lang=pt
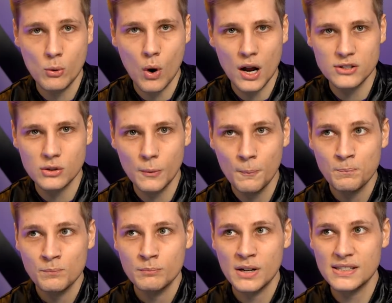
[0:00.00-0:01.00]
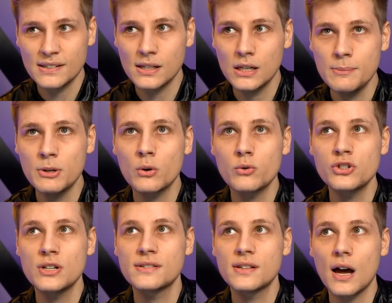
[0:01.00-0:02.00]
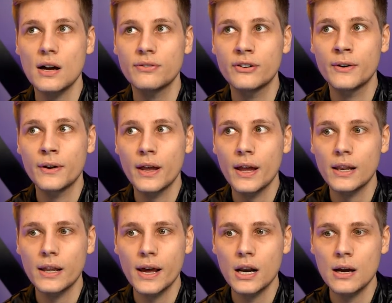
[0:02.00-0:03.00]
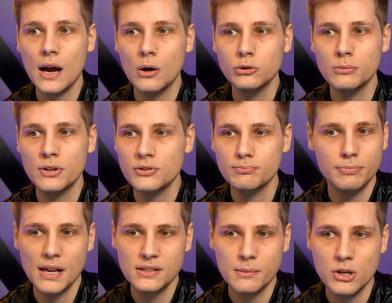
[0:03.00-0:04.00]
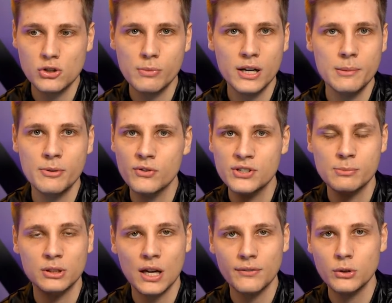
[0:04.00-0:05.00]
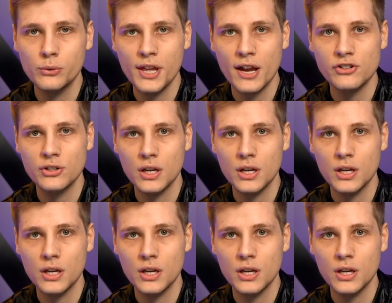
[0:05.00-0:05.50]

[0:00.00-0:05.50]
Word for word: Watson. Mas essa lib que eu utilizava, ela era basicamente uma lib que você botava no React